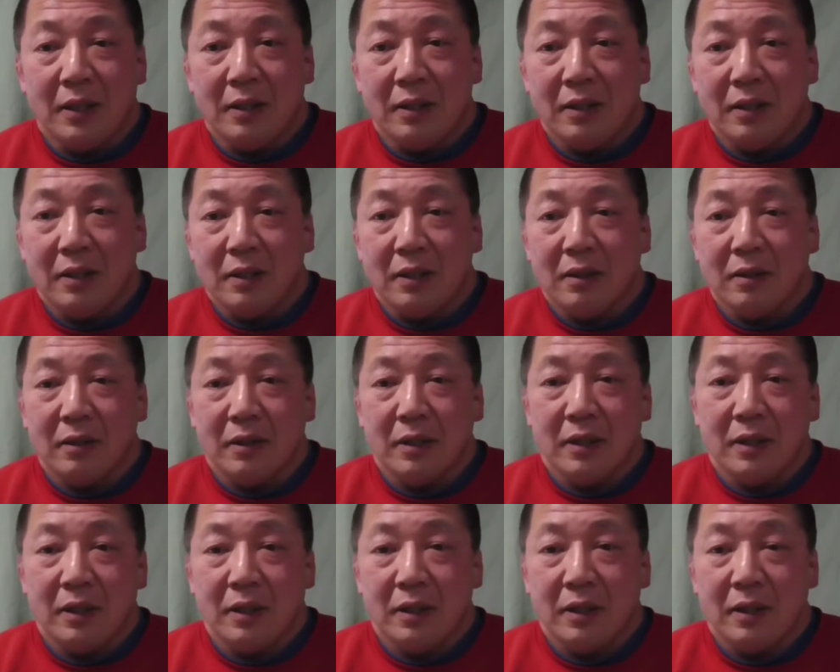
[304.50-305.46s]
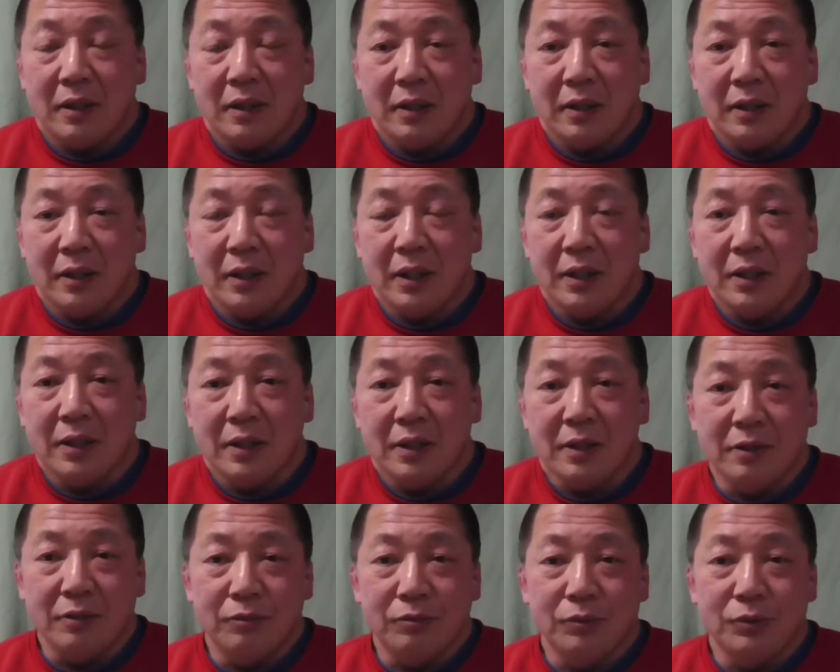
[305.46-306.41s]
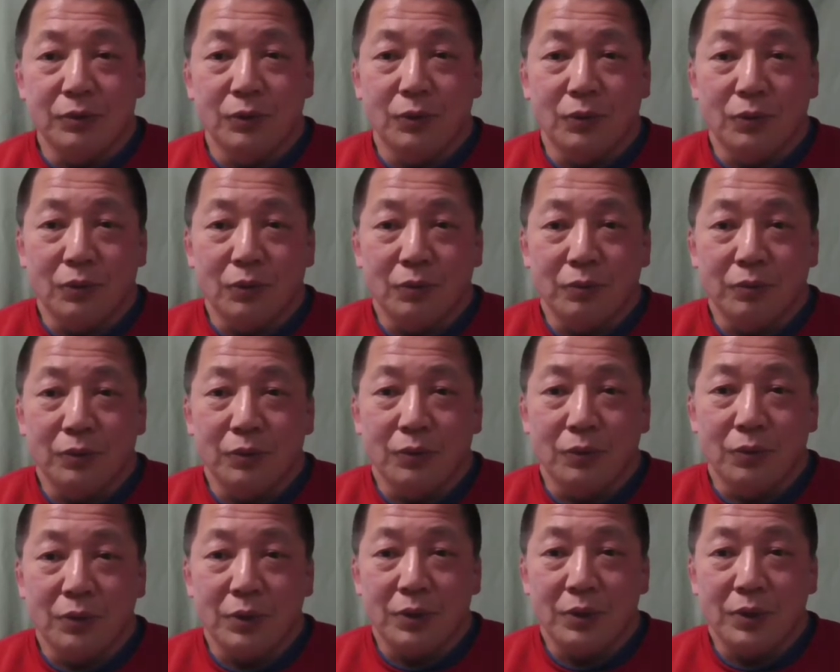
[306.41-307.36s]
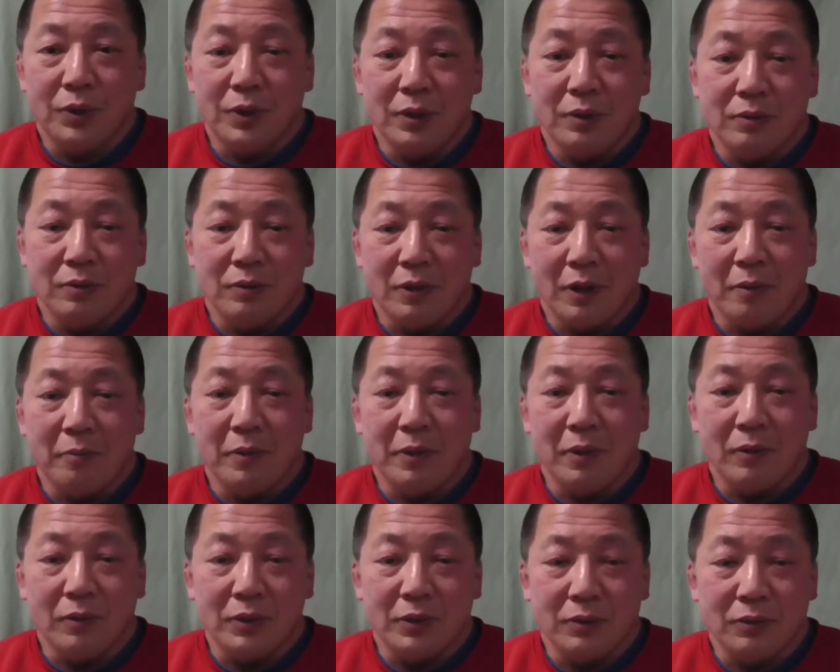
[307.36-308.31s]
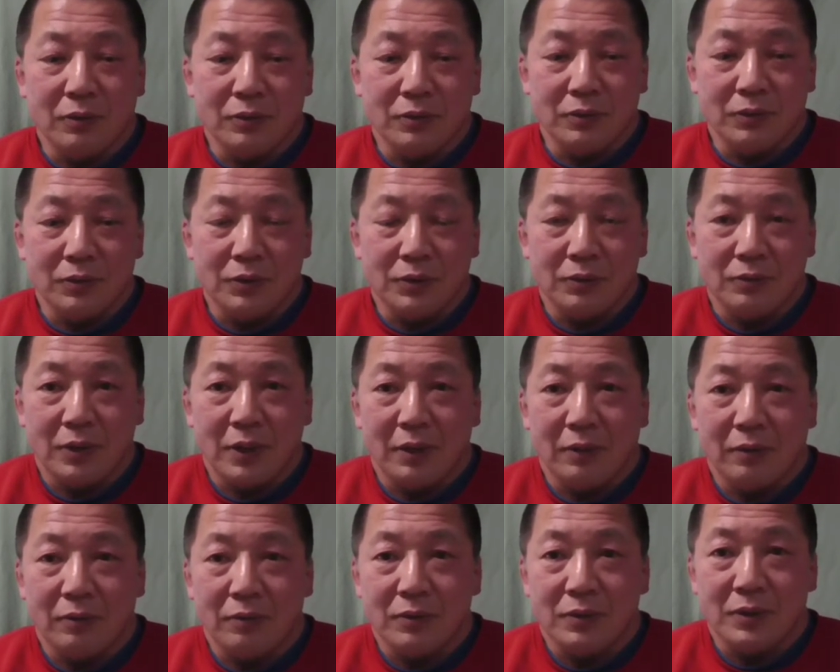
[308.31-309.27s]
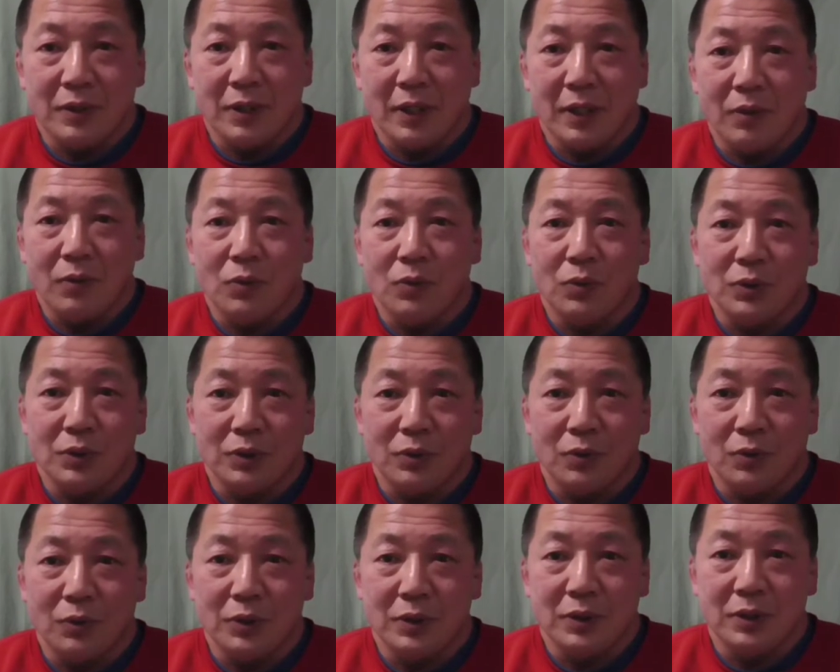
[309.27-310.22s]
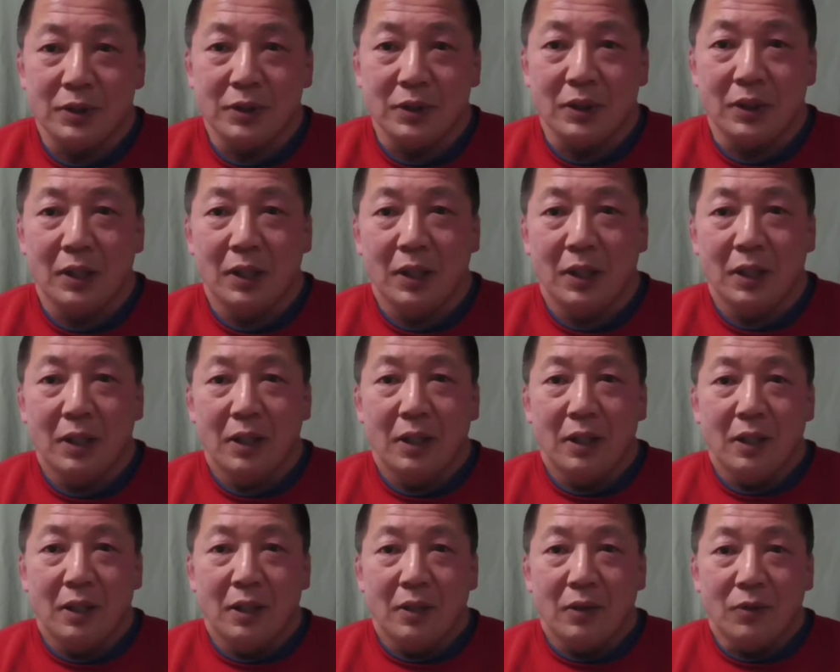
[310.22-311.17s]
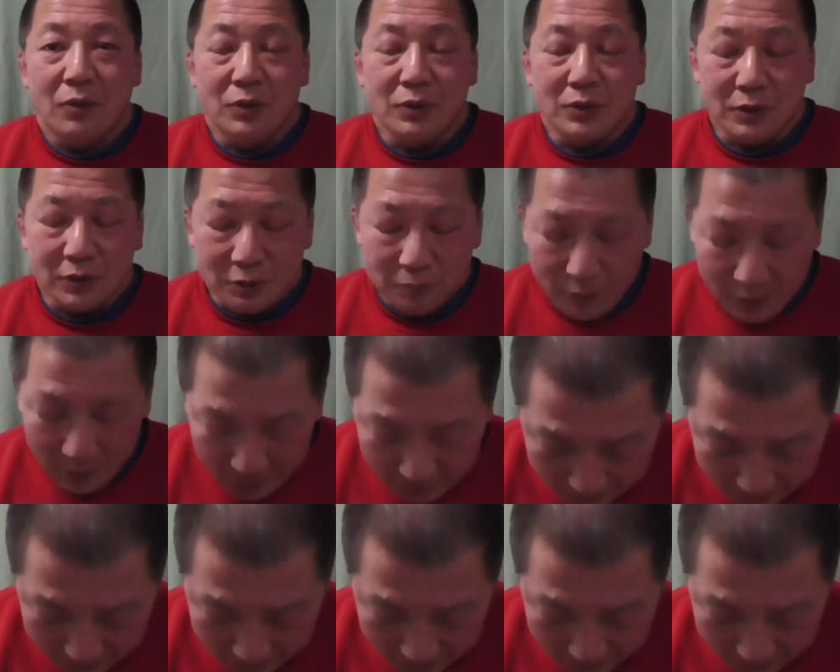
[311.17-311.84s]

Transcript: い元気に冬を乗り切るための一つの手段として麹のお乳おすすめ